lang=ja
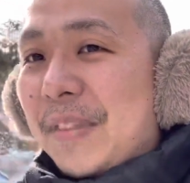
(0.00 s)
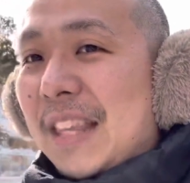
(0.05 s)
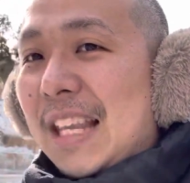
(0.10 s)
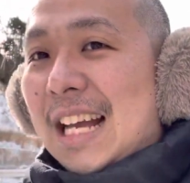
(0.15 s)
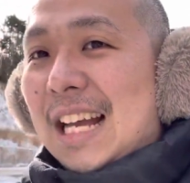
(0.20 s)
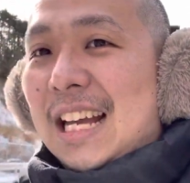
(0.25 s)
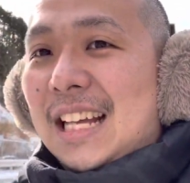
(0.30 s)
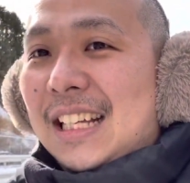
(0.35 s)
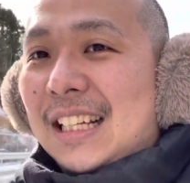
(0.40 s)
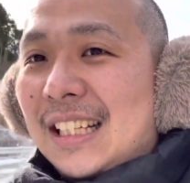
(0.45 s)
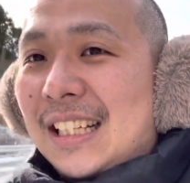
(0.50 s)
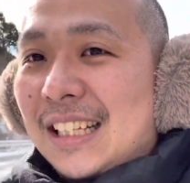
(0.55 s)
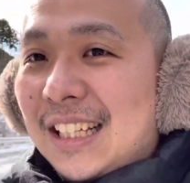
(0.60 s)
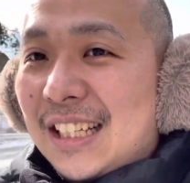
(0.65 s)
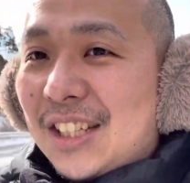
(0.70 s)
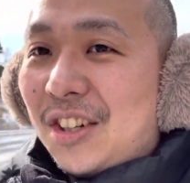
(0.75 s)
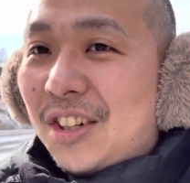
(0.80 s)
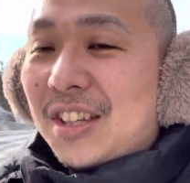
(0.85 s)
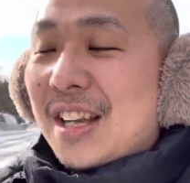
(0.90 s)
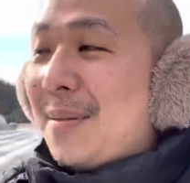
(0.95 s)
はい。以
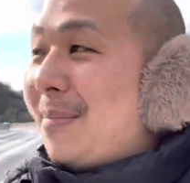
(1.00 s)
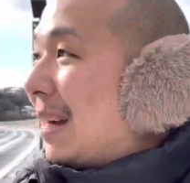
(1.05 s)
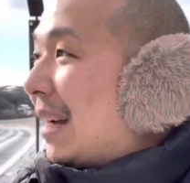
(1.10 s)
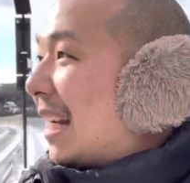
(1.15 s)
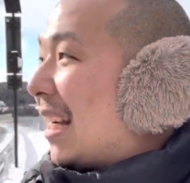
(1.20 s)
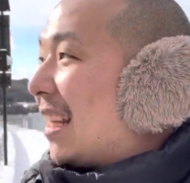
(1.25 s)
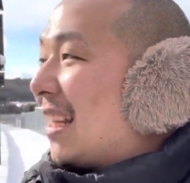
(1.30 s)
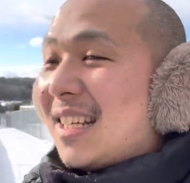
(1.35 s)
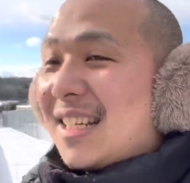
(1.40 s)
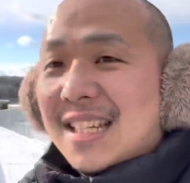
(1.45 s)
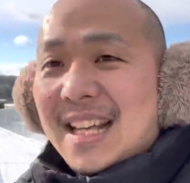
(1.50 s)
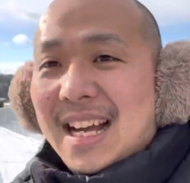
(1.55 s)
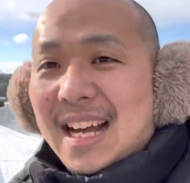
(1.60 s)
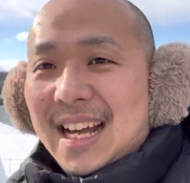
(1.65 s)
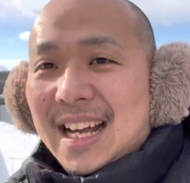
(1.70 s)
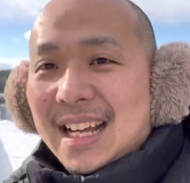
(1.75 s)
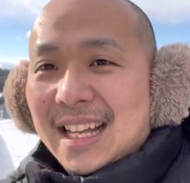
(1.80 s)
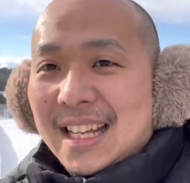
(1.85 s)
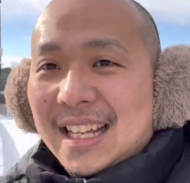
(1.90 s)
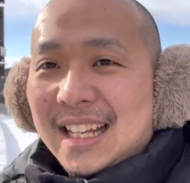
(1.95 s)
上、現場からでした。